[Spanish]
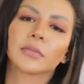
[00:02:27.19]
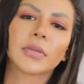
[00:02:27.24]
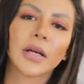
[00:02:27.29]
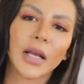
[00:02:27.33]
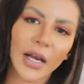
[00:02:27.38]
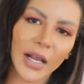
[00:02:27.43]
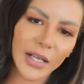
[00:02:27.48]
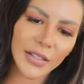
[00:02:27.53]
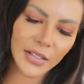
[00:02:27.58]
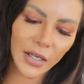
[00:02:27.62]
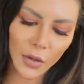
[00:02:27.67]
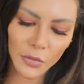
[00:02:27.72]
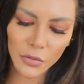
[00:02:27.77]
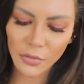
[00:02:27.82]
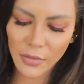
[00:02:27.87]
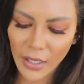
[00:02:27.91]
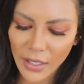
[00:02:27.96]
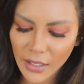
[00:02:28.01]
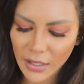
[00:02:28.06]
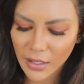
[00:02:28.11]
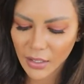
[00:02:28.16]
para que sea como
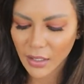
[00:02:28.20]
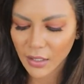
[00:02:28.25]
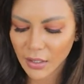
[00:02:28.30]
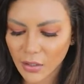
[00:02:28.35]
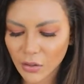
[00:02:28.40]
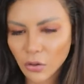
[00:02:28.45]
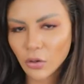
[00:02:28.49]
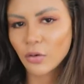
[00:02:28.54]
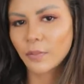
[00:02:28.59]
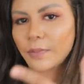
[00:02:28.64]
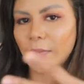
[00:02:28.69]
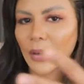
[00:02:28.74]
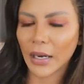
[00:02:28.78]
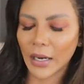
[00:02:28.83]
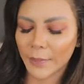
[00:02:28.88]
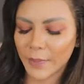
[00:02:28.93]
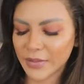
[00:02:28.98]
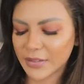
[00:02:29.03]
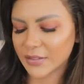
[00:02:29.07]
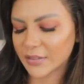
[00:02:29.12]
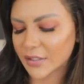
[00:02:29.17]
más higiénico
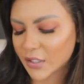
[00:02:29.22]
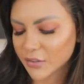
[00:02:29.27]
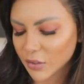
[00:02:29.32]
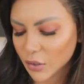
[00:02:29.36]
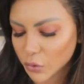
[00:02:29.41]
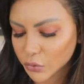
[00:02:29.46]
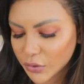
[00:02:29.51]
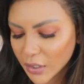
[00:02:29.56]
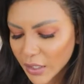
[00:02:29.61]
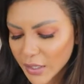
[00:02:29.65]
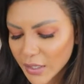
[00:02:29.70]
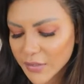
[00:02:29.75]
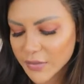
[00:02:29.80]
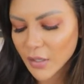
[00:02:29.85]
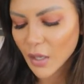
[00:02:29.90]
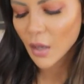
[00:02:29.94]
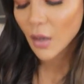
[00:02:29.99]
para presentárselo a ustedes,